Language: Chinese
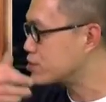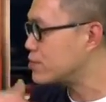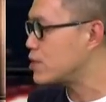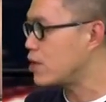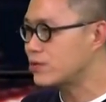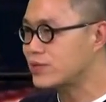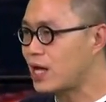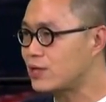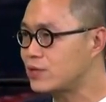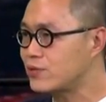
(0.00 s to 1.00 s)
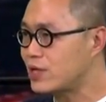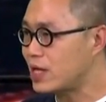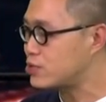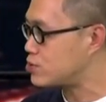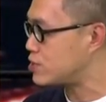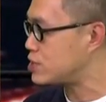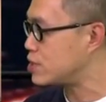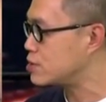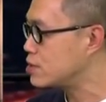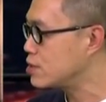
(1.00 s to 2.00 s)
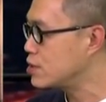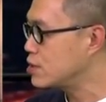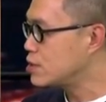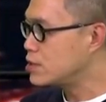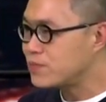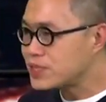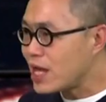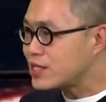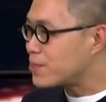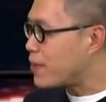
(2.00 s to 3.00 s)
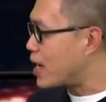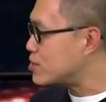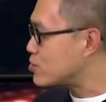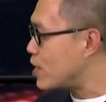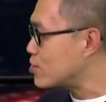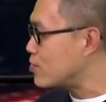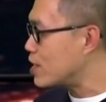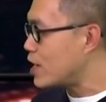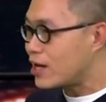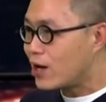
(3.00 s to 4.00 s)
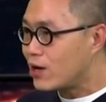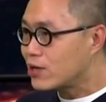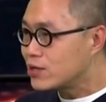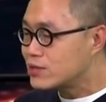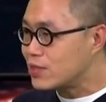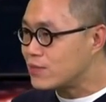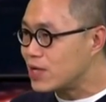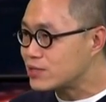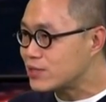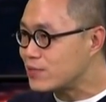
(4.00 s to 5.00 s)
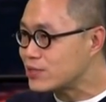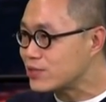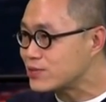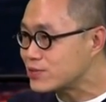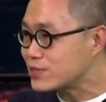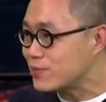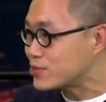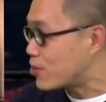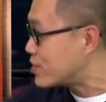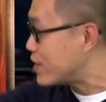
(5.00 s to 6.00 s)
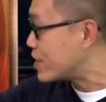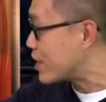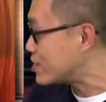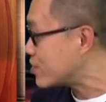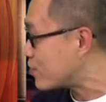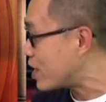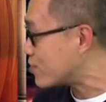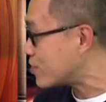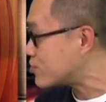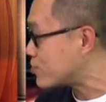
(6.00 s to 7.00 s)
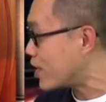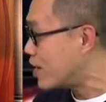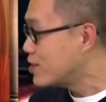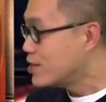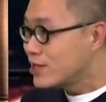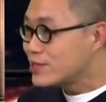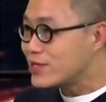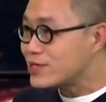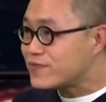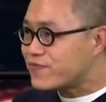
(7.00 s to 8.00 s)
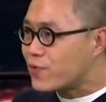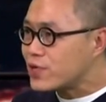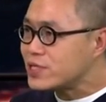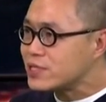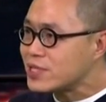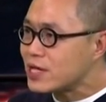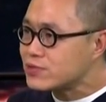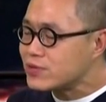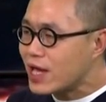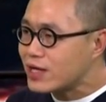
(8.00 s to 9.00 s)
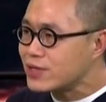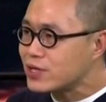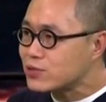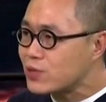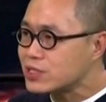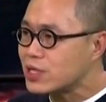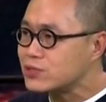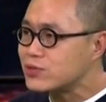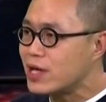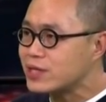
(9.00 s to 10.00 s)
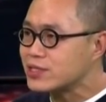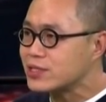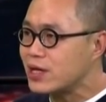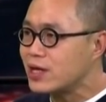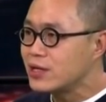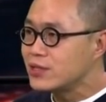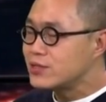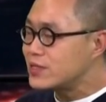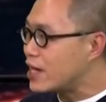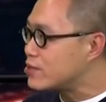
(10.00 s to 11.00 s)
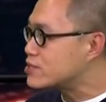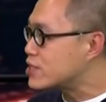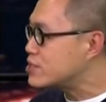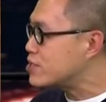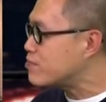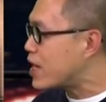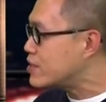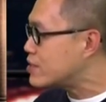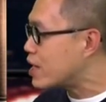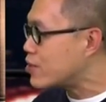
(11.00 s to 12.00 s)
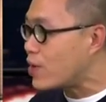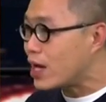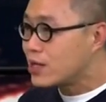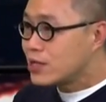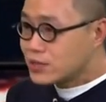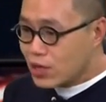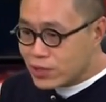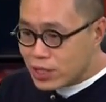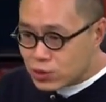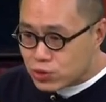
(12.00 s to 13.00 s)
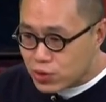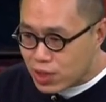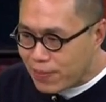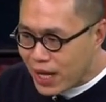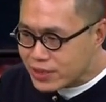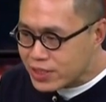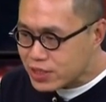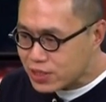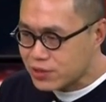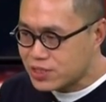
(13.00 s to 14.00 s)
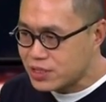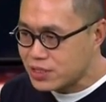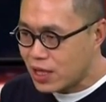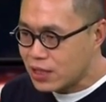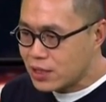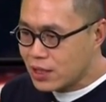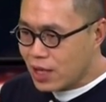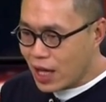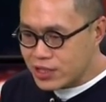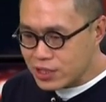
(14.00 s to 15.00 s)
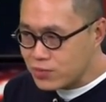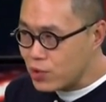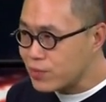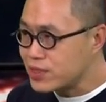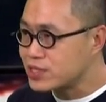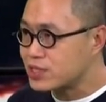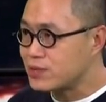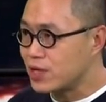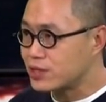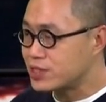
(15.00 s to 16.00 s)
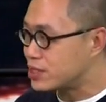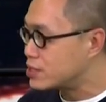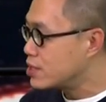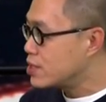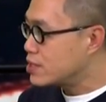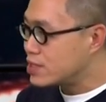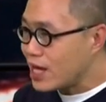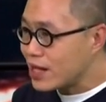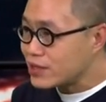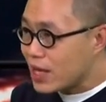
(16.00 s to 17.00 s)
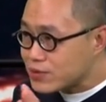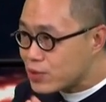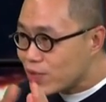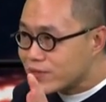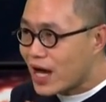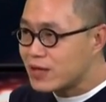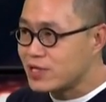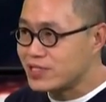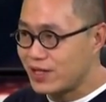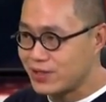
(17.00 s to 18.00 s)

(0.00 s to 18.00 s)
跑这么大老远来取经，你不带些盘川过来哦，这么容易给你换回去啊？” 这个佛经在如来那说成，居然是个应该用真金白银来换，然后他取了半天这套经啊，还是个莫名其妙的经。你看到他那个问答里面